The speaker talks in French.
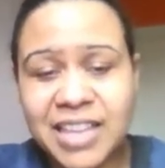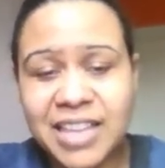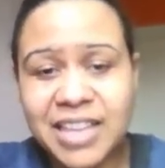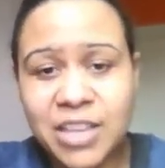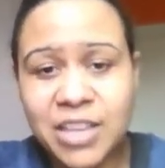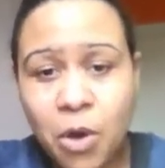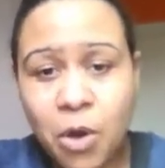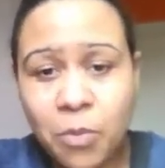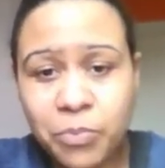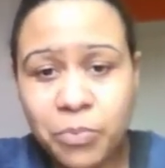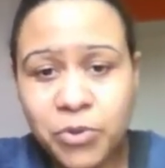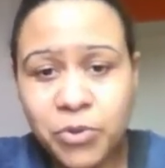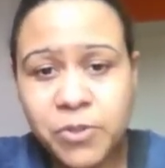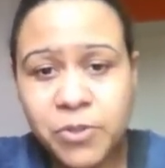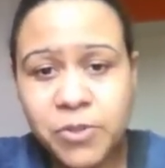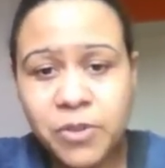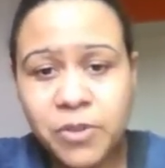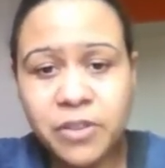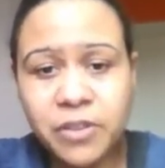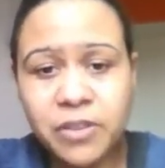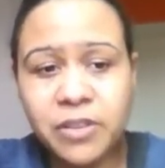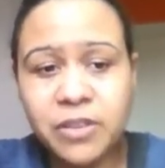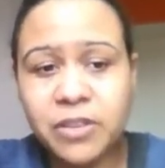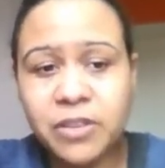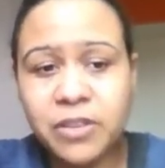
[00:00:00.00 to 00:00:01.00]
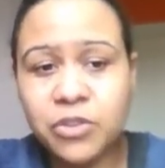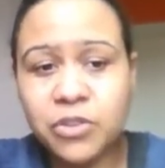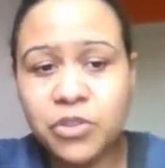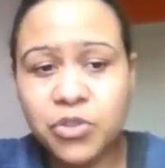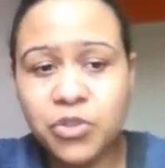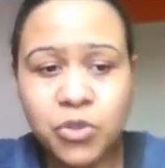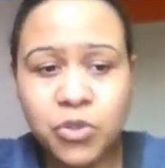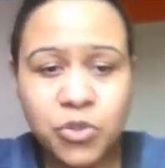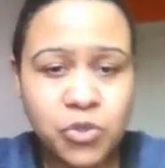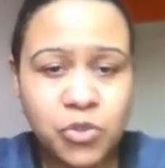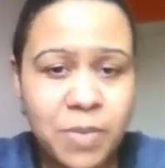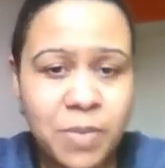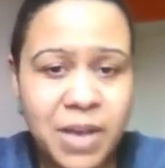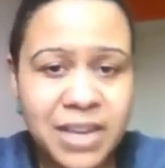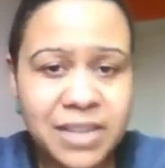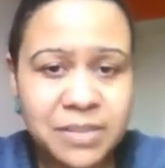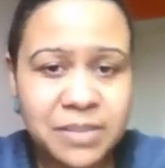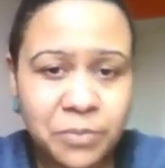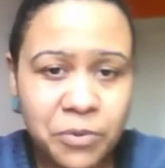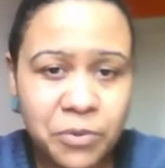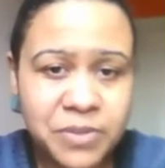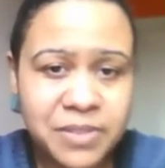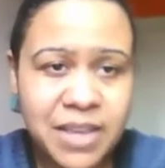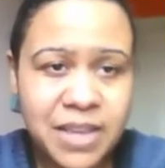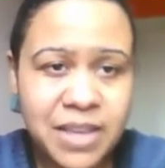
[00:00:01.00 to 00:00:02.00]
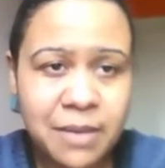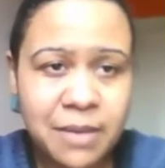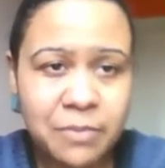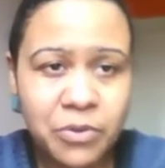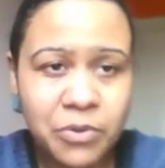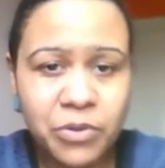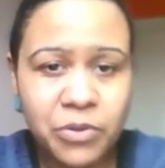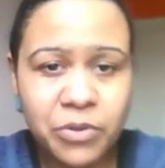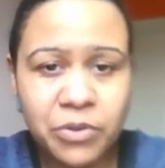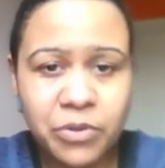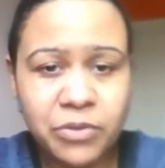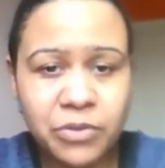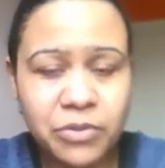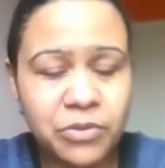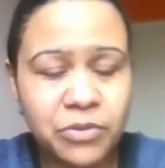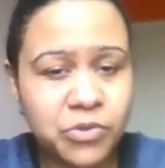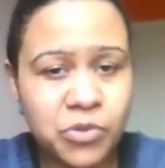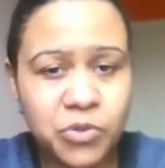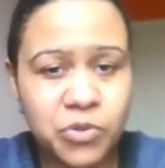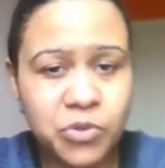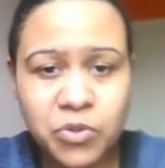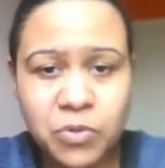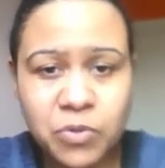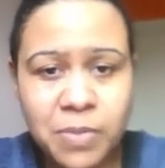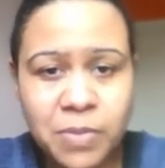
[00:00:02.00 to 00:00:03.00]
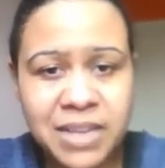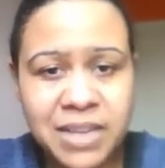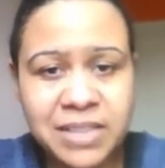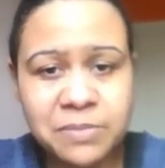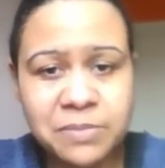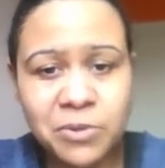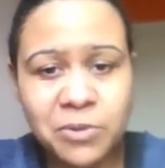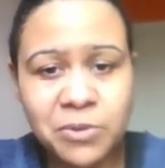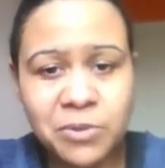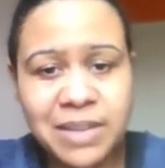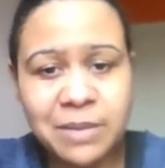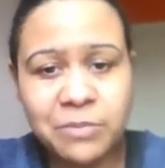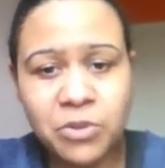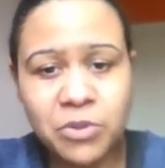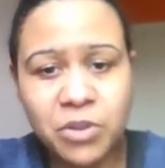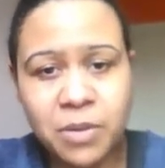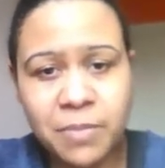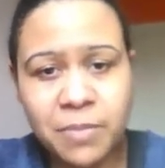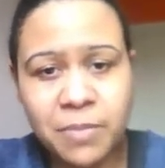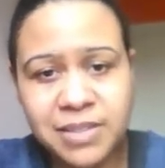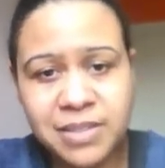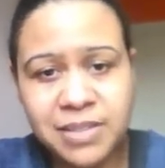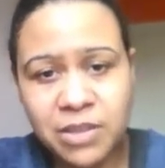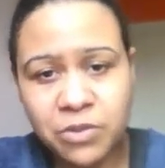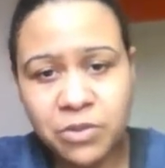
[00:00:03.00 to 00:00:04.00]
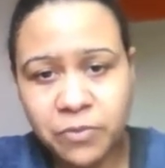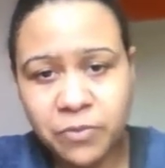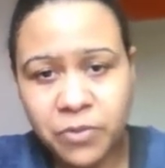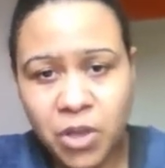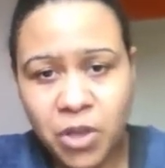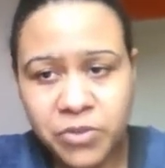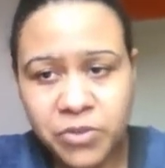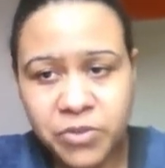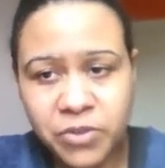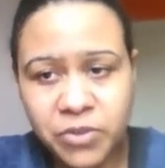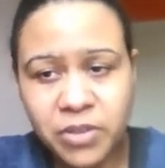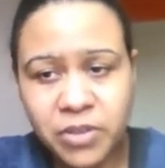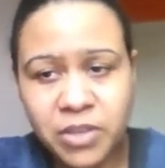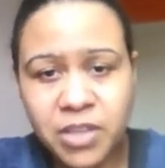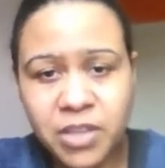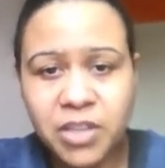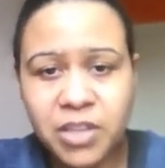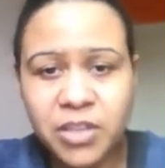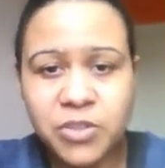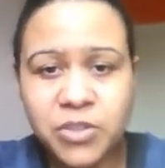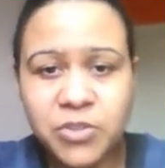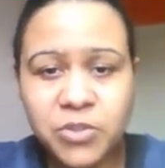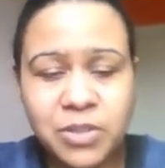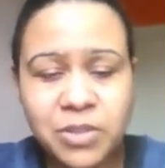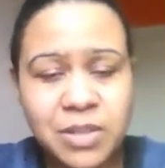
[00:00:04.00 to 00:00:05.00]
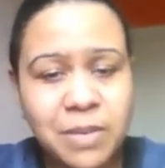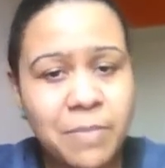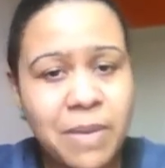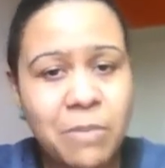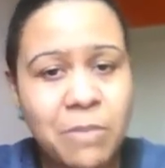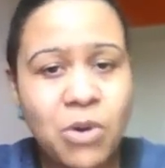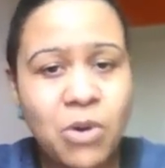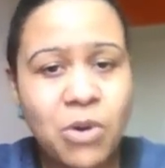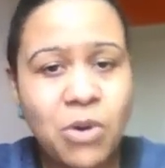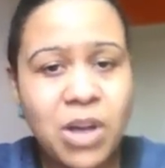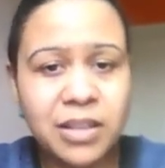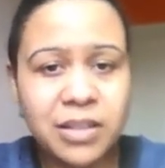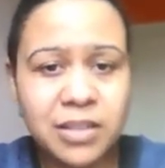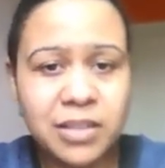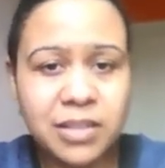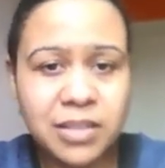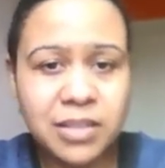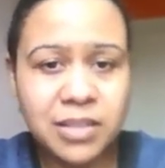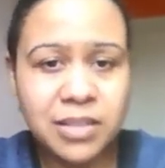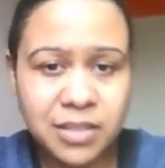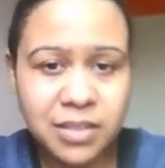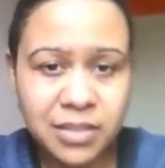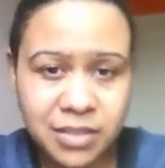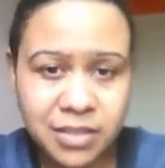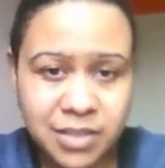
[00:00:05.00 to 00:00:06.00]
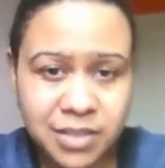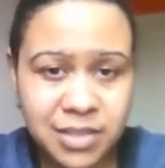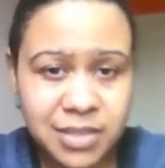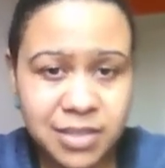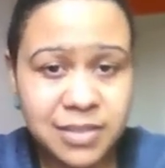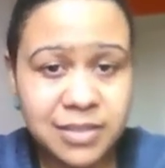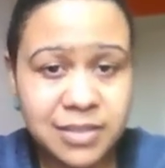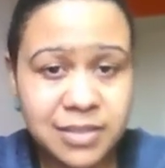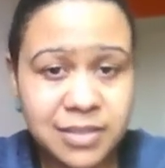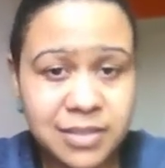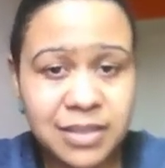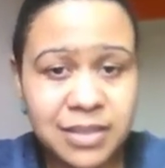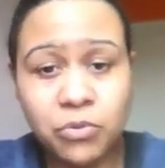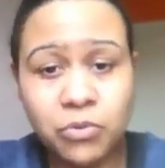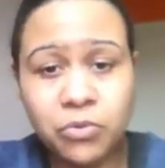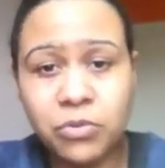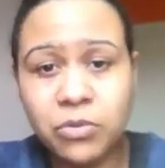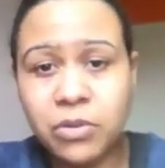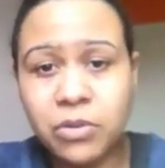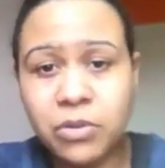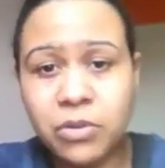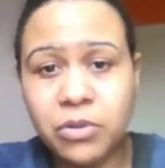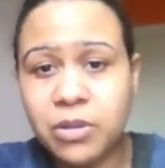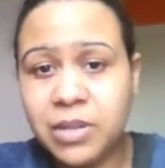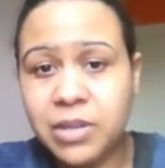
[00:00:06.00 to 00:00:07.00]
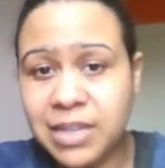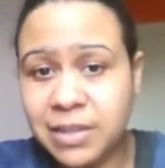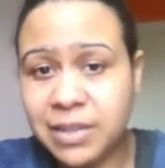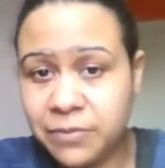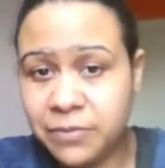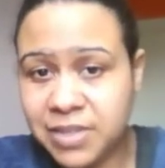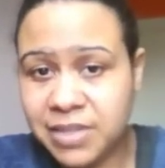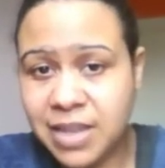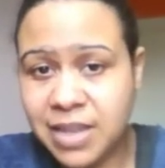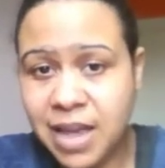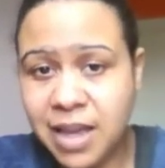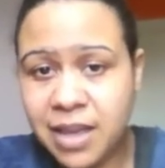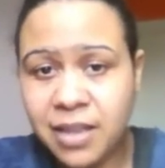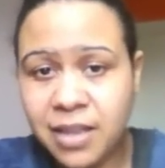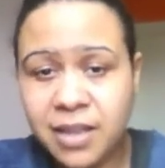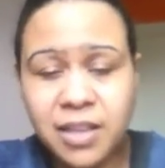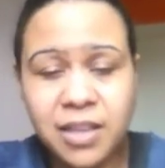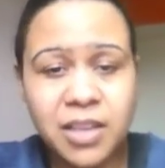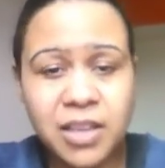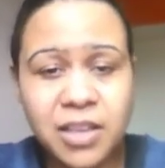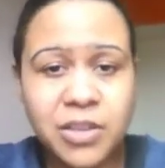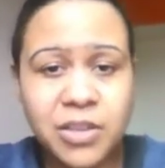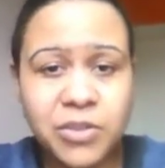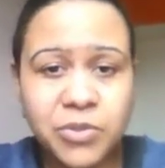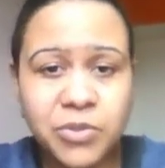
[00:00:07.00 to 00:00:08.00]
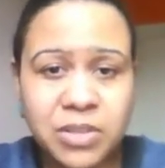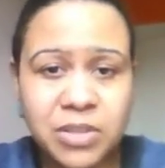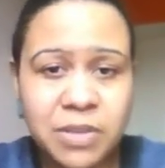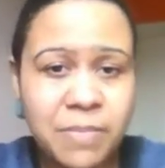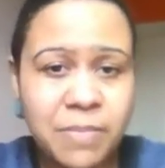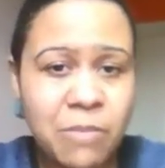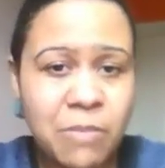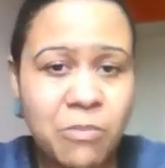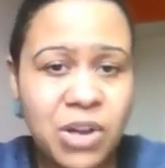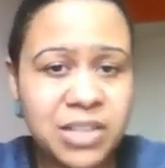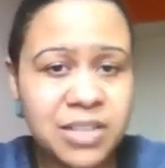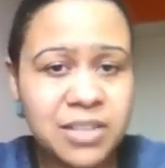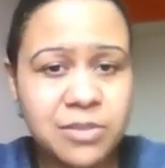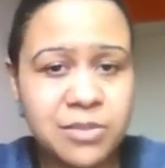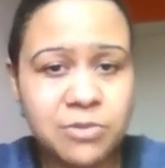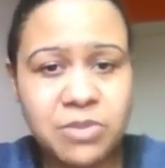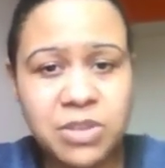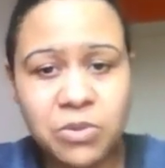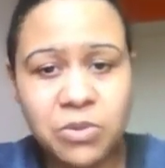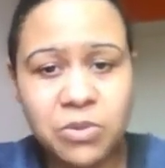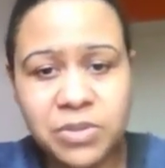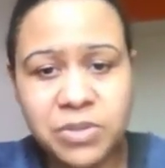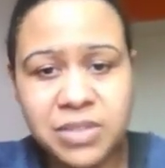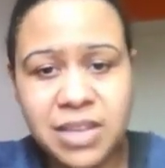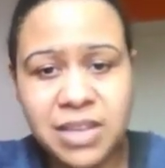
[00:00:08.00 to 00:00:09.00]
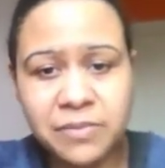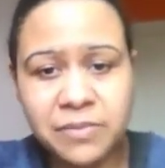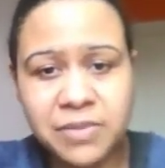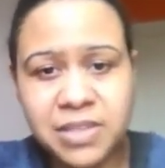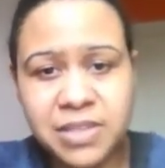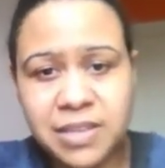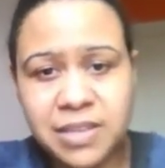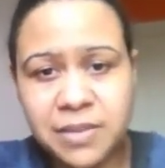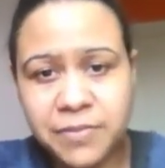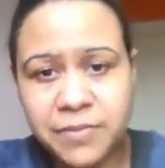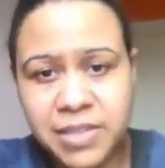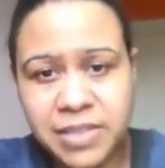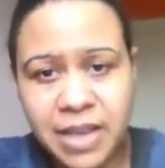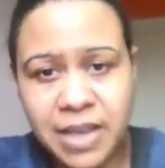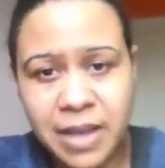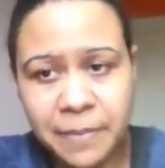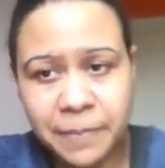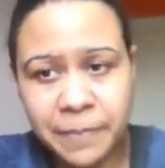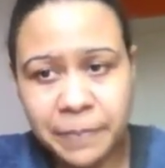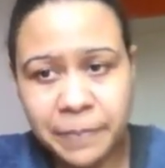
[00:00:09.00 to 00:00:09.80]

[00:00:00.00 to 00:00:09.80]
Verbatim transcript: et en plus, je ne suis pas responsable. Je ne suis pas responsable de l'ambassade de France. Ce n'est pas moi qui distribue les visas. Ce n'est pas moi qui suis au service des visas.